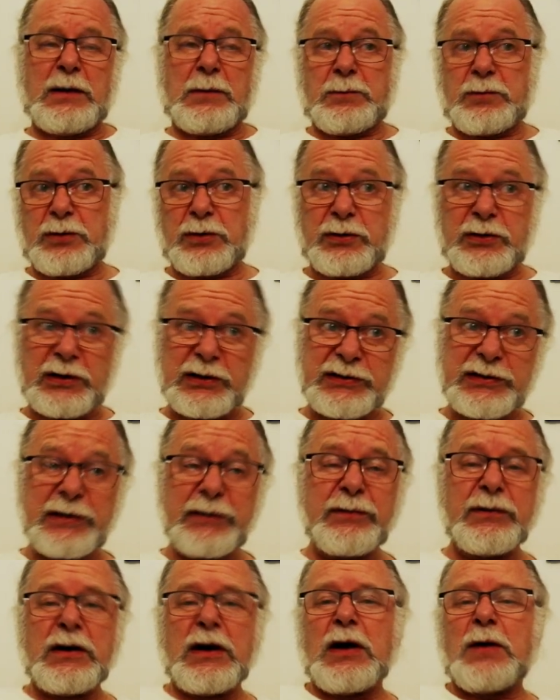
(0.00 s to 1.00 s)

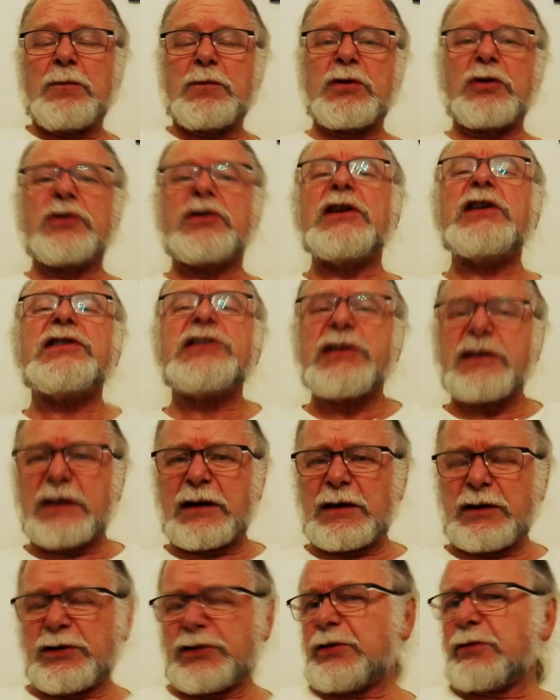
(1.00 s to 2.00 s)
progresywne. Progresje
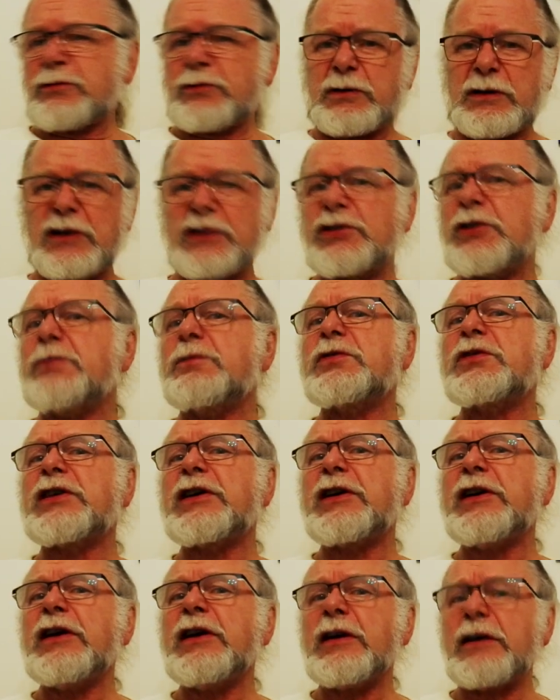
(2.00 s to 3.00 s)
należą do naszej
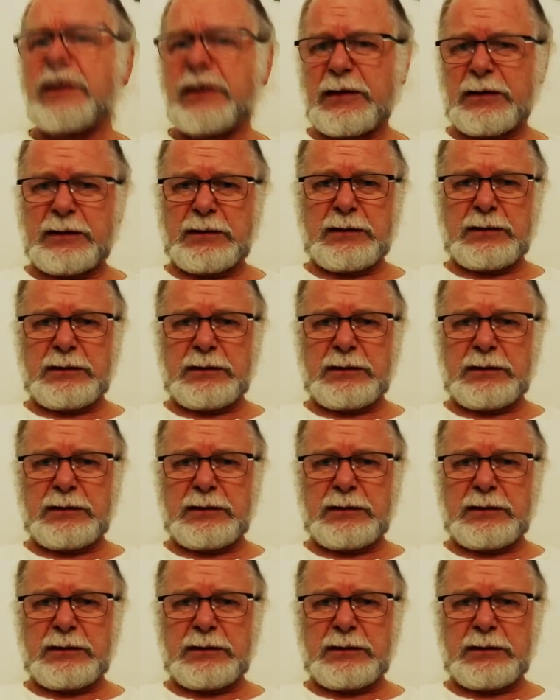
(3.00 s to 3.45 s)
psychiki.